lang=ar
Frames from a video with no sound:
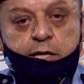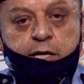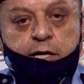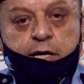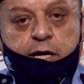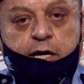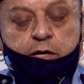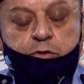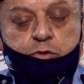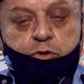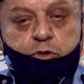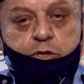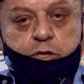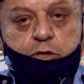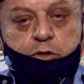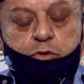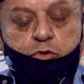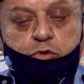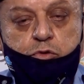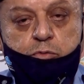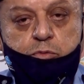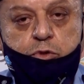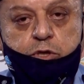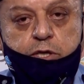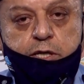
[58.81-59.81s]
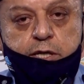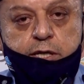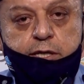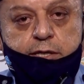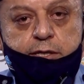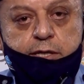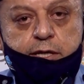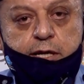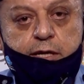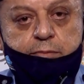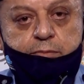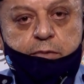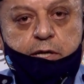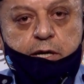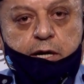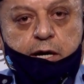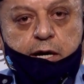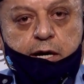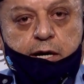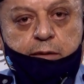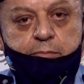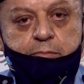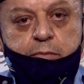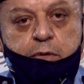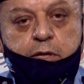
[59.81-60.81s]
حيث ستقوم مديرية الأمن
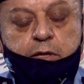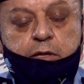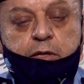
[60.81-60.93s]
العام